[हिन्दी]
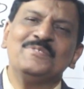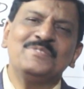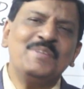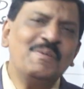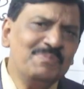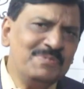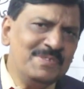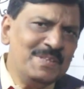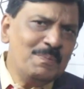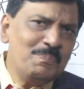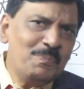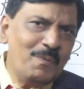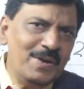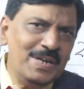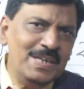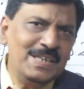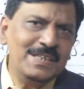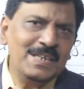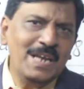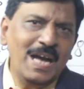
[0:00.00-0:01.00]
सबसे
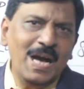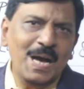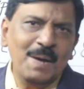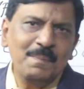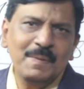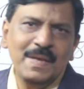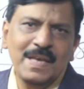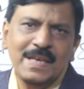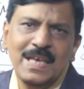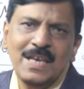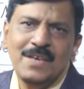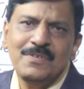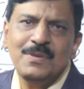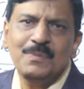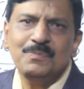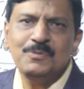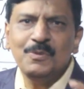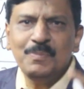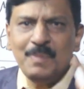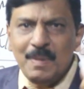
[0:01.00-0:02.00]
पॉइंट आप एक एक
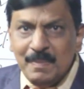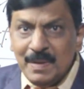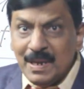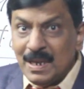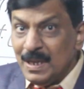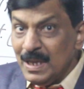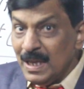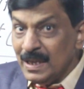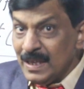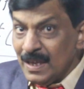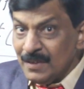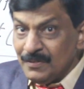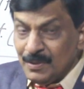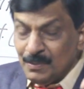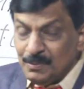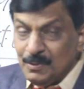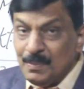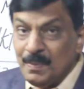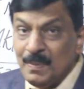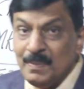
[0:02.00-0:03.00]
शब्दों पे मेरे एक एक
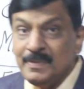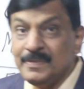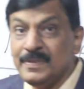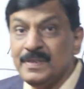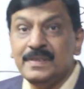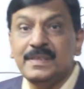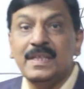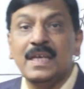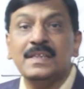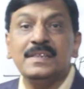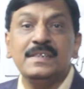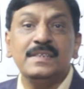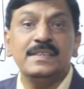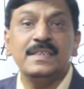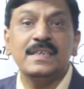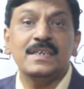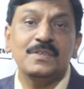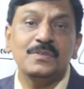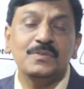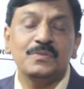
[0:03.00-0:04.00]
शब्दों पे विशेष ध्यान
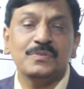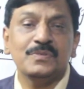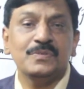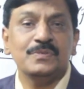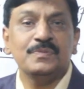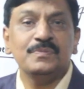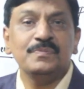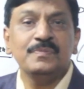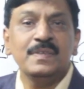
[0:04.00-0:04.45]
दीजिएगा दोस्तों